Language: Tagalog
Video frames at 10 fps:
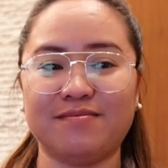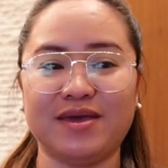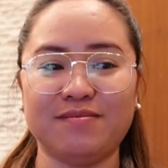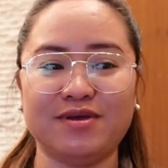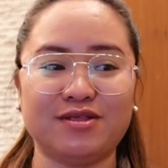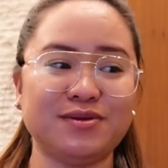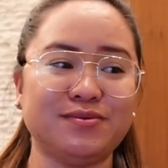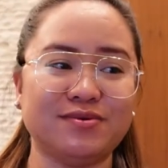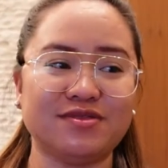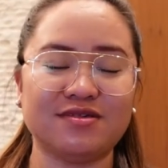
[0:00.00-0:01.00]
baby
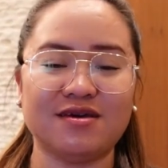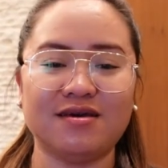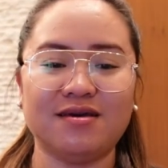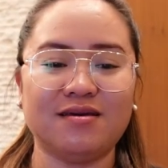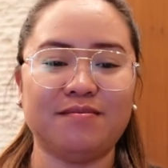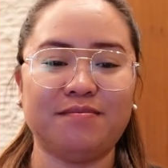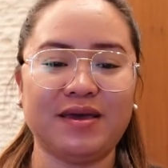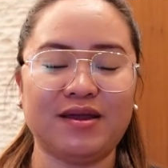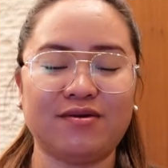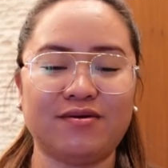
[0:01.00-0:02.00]
tooth.
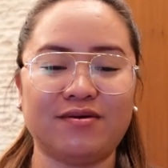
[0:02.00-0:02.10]
Pero